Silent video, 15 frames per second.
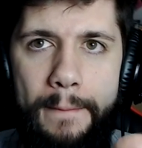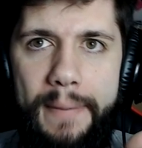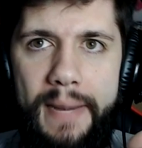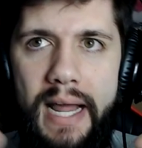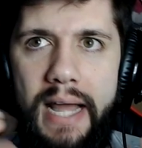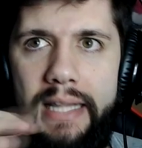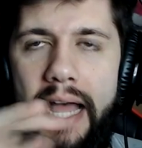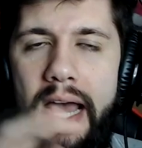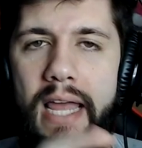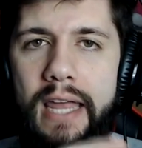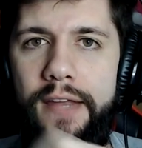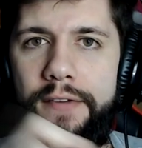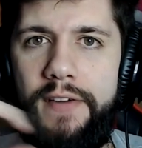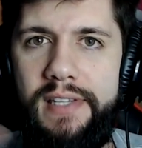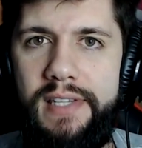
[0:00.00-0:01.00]
pra dar
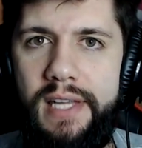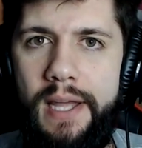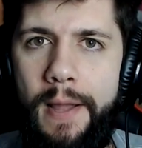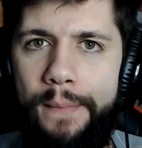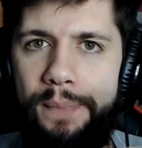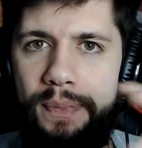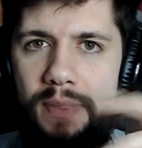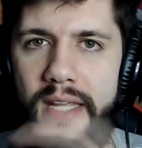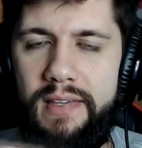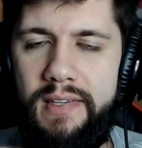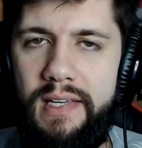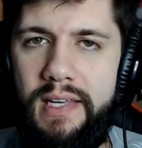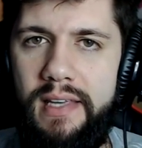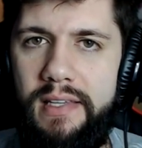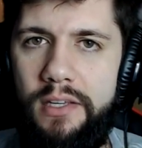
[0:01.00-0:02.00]
ênfase nesse
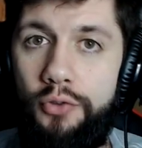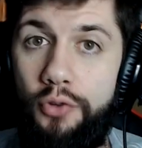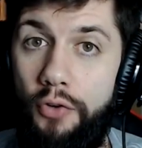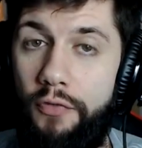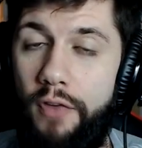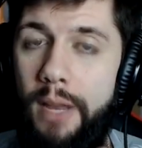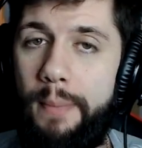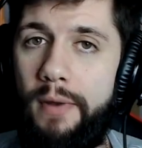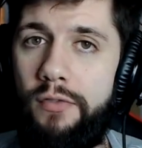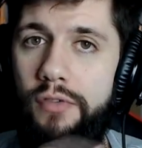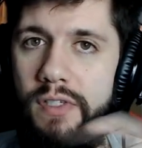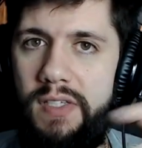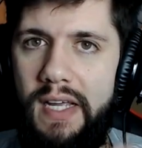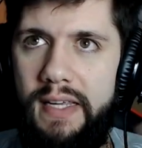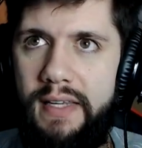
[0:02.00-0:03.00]
quesito que eu falei pra
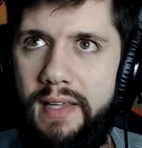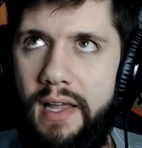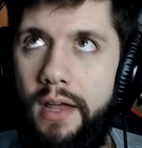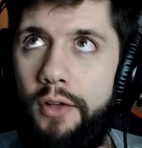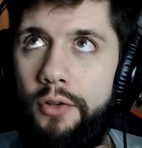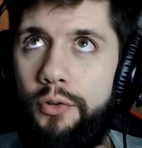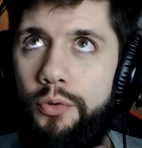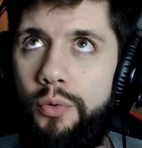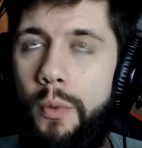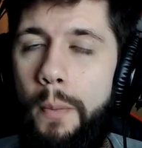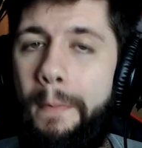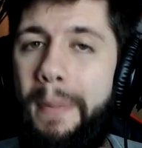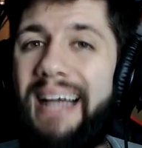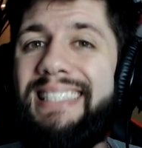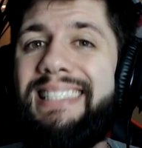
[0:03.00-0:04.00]
vocês do
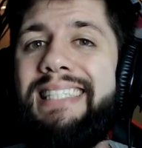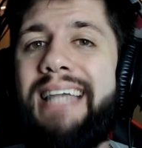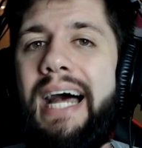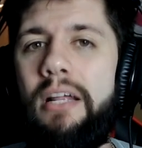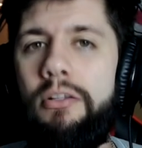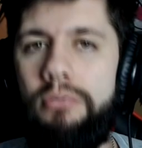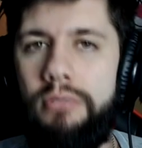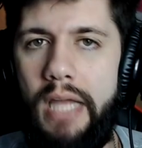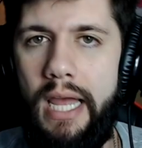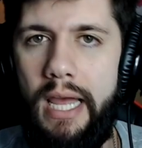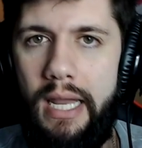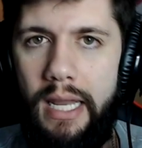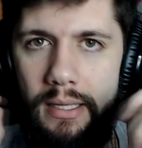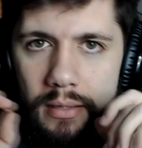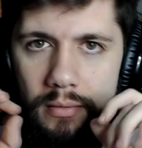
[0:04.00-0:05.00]
passado
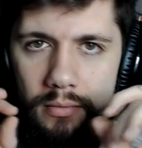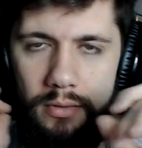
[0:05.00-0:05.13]
dela,